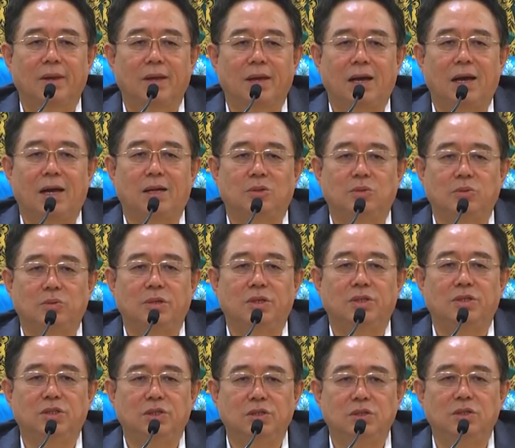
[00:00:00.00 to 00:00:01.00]
卡住
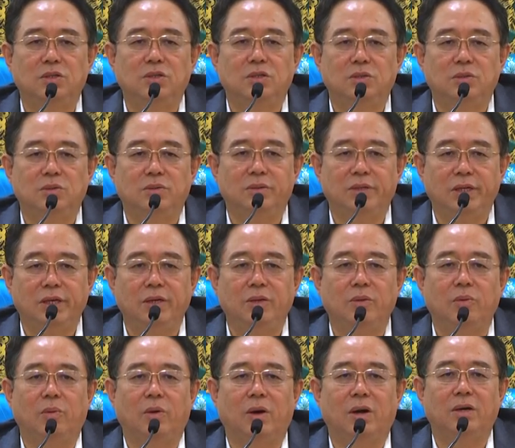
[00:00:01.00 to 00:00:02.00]
了形成一种
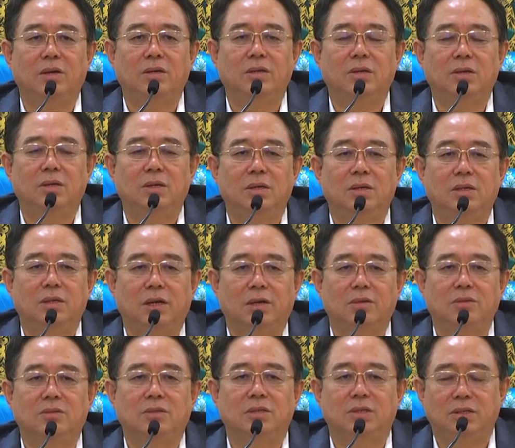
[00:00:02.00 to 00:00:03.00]
因果，
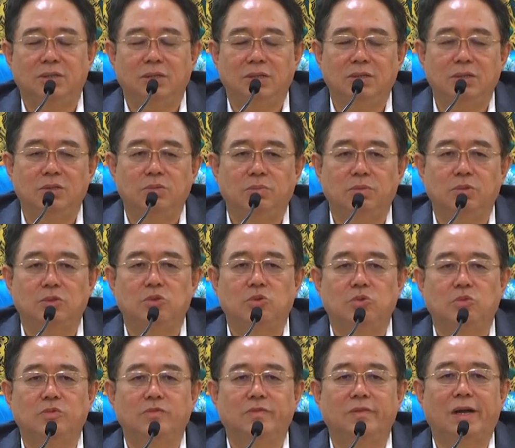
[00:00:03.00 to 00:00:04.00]
然后这个人就不
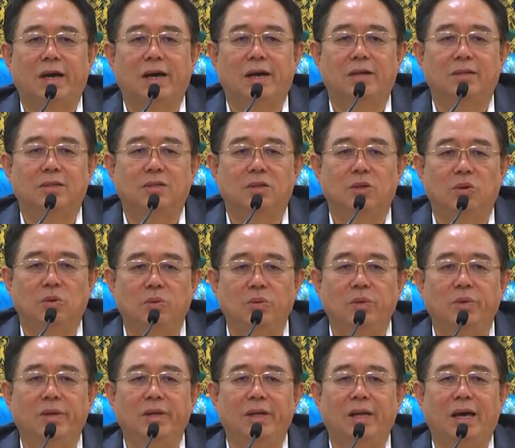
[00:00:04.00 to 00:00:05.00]
舒服了，
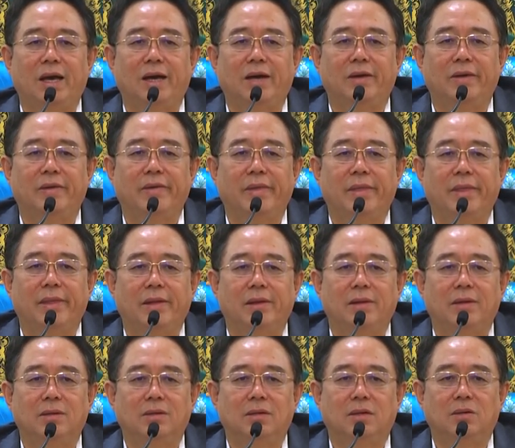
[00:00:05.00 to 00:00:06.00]
头晕了，
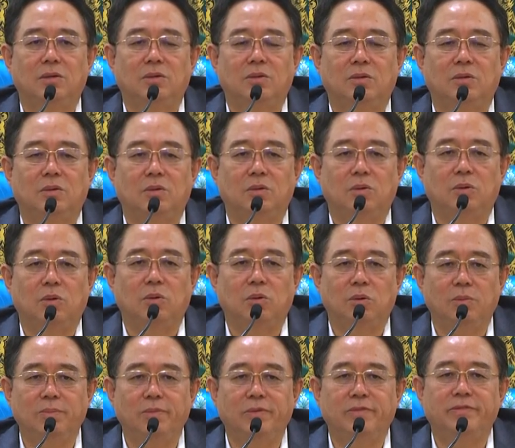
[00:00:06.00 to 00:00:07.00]
然后
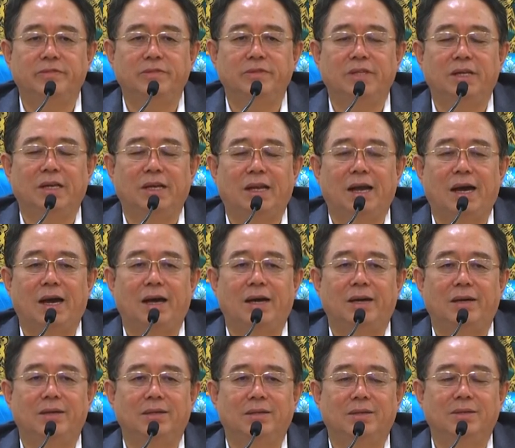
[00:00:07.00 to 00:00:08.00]
魂不附体
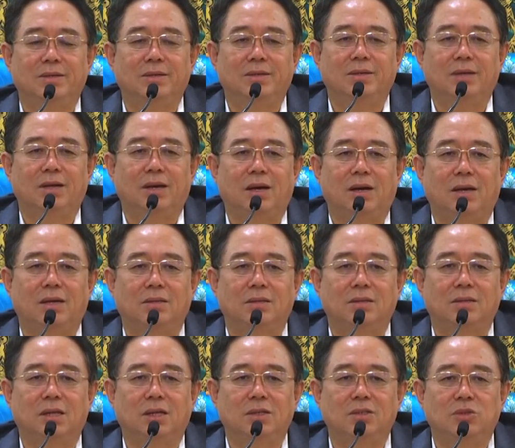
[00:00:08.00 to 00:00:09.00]
啦，啊，
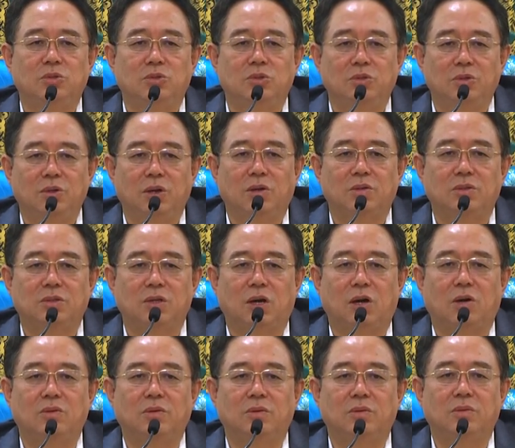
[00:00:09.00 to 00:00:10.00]
他就需要
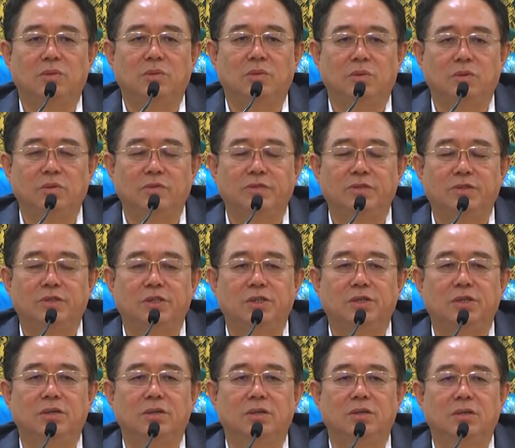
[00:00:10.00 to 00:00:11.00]
找功夫
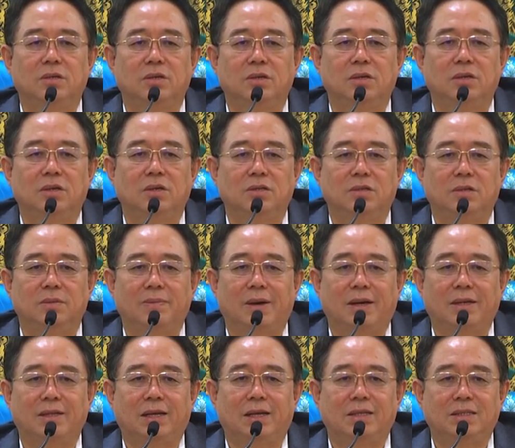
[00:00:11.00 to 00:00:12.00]
师去
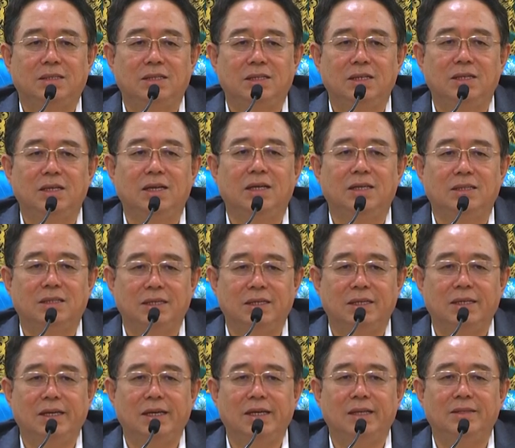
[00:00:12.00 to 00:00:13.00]
帮他清理这
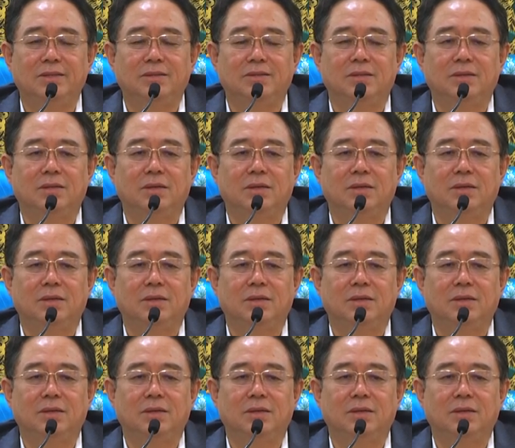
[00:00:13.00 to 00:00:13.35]
个因，